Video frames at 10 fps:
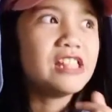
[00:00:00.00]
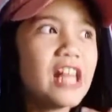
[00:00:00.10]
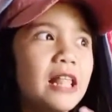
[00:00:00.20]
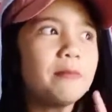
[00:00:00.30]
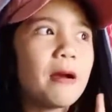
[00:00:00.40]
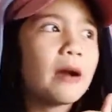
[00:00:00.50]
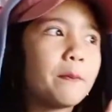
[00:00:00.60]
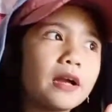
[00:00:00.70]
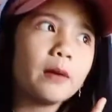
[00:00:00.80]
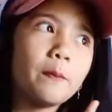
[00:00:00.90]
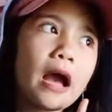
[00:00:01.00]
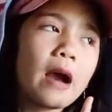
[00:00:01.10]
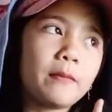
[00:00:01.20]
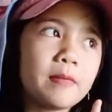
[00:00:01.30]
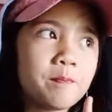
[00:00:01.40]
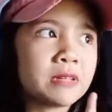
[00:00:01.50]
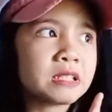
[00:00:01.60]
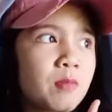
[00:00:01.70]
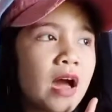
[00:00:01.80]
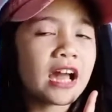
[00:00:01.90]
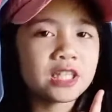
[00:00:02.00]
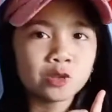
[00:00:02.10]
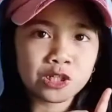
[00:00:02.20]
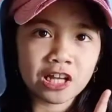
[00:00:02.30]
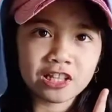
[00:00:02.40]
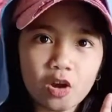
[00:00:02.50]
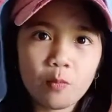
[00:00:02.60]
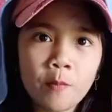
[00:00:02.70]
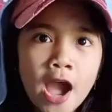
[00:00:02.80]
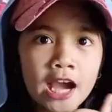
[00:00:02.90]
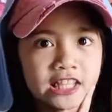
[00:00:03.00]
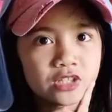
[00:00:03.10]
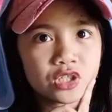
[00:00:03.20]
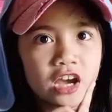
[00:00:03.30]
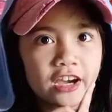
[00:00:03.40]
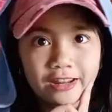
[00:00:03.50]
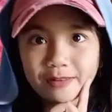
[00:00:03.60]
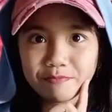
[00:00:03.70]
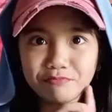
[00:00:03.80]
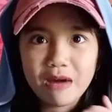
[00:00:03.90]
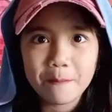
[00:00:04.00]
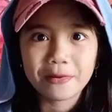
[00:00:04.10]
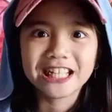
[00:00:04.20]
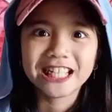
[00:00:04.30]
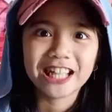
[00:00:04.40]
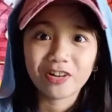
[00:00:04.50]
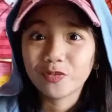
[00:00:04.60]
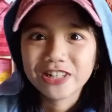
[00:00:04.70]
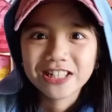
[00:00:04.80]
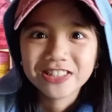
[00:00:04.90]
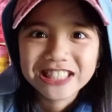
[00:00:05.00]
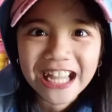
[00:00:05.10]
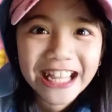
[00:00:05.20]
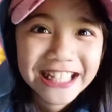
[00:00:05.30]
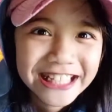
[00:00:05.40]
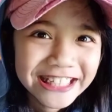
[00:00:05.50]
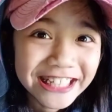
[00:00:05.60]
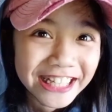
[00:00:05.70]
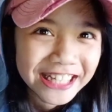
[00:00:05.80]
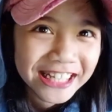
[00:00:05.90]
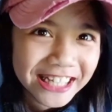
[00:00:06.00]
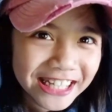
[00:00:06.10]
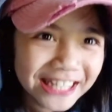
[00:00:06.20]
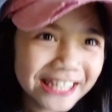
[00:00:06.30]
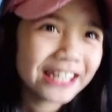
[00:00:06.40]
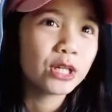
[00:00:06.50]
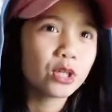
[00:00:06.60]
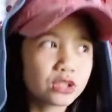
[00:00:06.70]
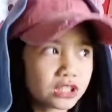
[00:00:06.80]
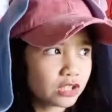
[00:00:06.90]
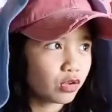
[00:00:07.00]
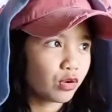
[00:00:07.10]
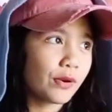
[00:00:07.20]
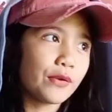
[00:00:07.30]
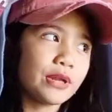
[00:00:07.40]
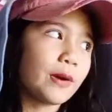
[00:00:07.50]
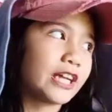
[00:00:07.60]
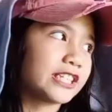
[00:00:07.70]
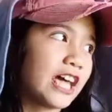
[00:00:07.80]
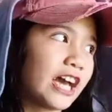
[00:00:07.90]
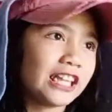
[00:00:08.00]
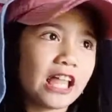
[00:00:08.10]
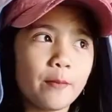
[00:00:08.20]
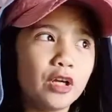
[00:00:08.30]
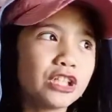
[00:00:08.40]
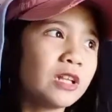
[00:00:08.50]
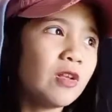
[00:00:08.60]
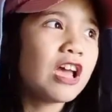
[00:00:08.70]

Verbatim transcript: Dahil pa, pagka, pa, mas pangit to sa kanya kung pangit to sa akin, papangitan ko rin sa kanya sino gumawa ng pangit sa akin. Tapos,